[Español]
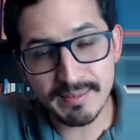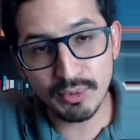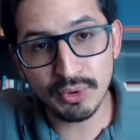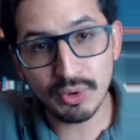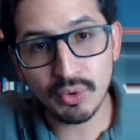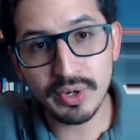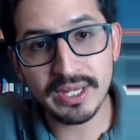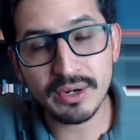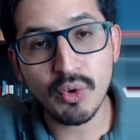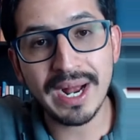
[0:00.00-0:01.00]
del mundo
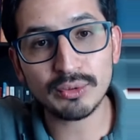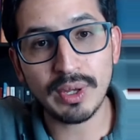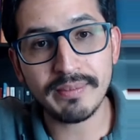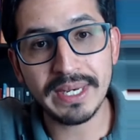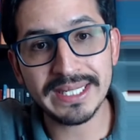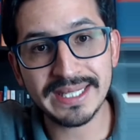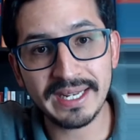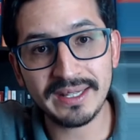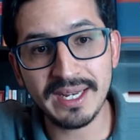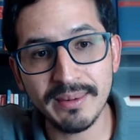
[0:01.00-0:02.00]
jurídico un acto
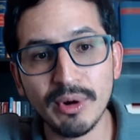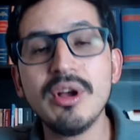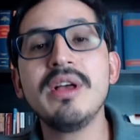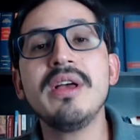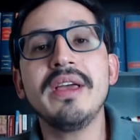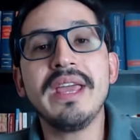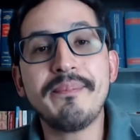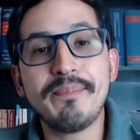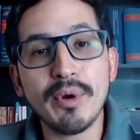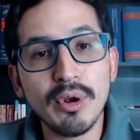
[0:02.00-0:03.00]
administrativo
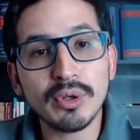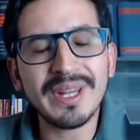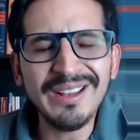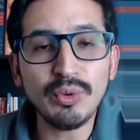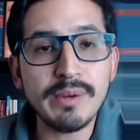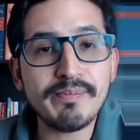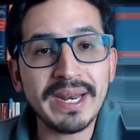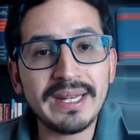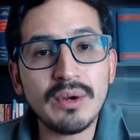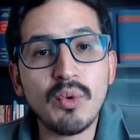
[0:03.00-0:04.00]
y por lo tanto el
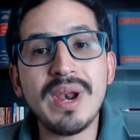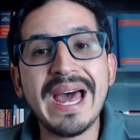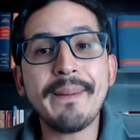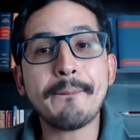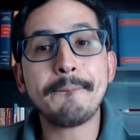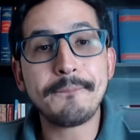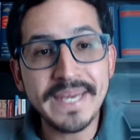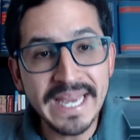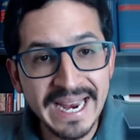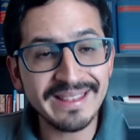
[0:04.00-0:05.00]
particular
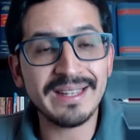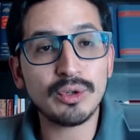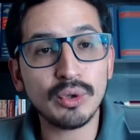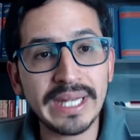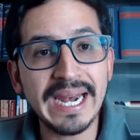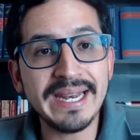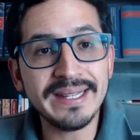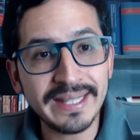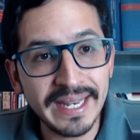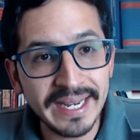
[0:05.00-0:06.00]
pierde total
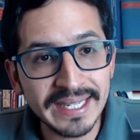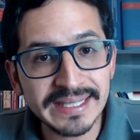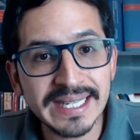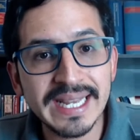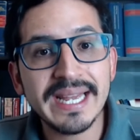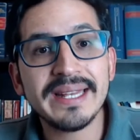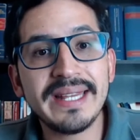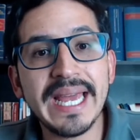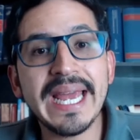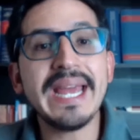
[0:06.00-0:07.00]
interés
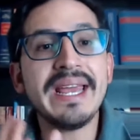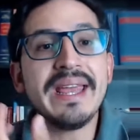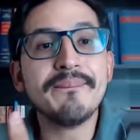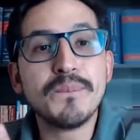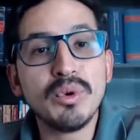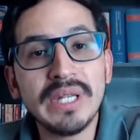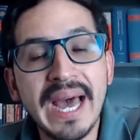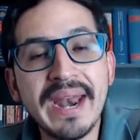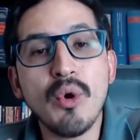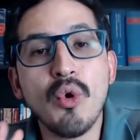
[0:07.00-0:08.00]
de
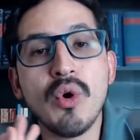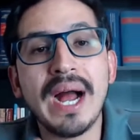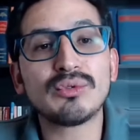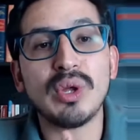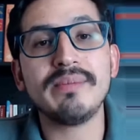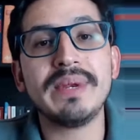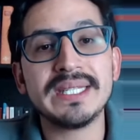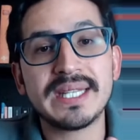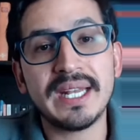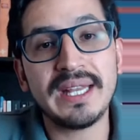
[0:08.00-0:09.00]
impugnar un acto
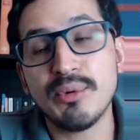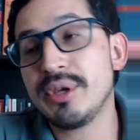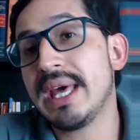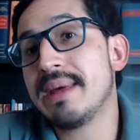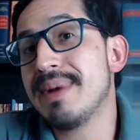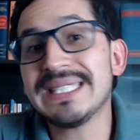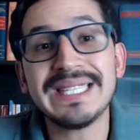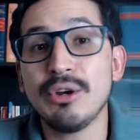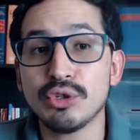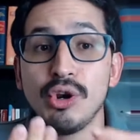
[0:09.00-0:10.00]
administrativo. Y además
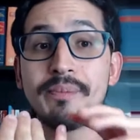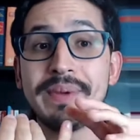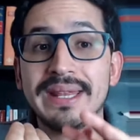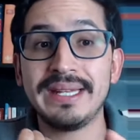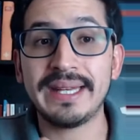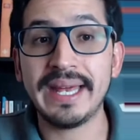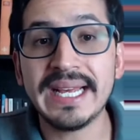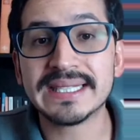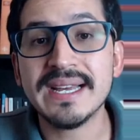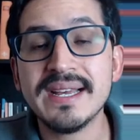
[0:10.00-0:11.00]
que no solo pierde
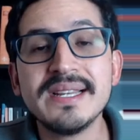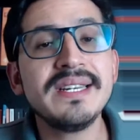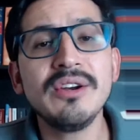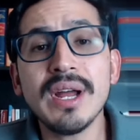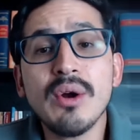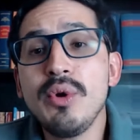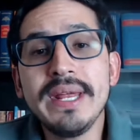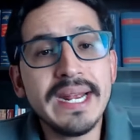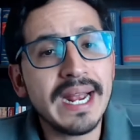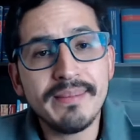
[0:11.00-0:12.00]
interés, sino que
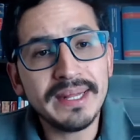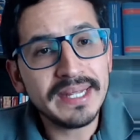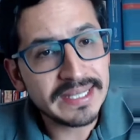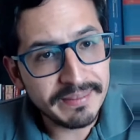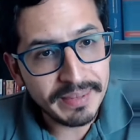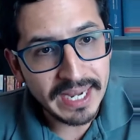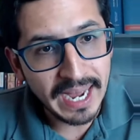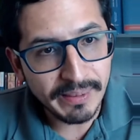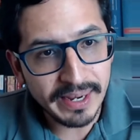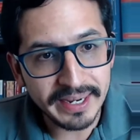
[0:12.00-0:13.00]
jurídicamente es
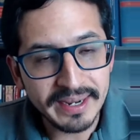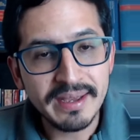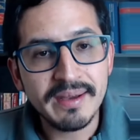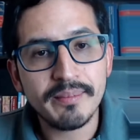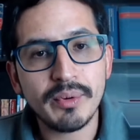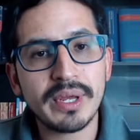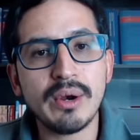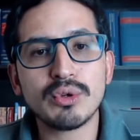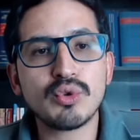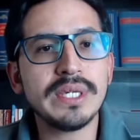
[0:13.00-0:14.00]
inviable,
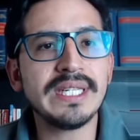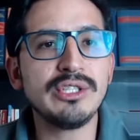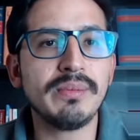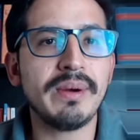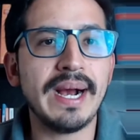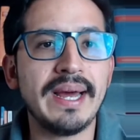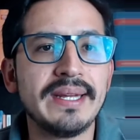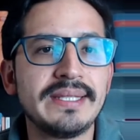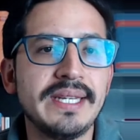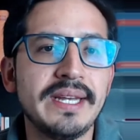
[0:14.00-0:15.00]
porque los jueces no me van a
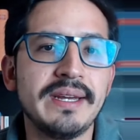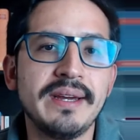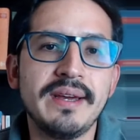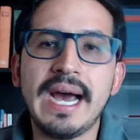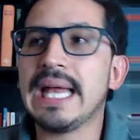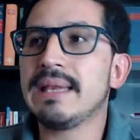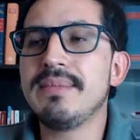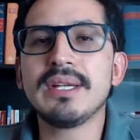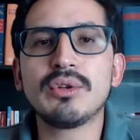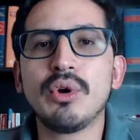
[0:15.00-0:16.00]
decir,
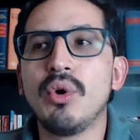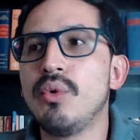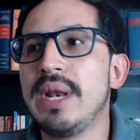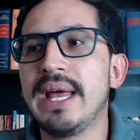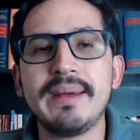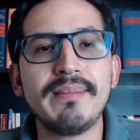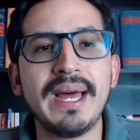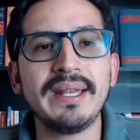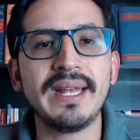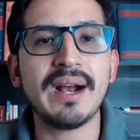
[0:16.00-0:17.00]
admito una
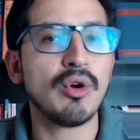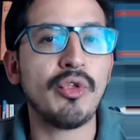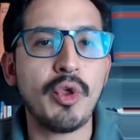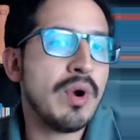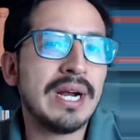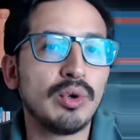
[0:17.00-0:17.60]
demanda contra un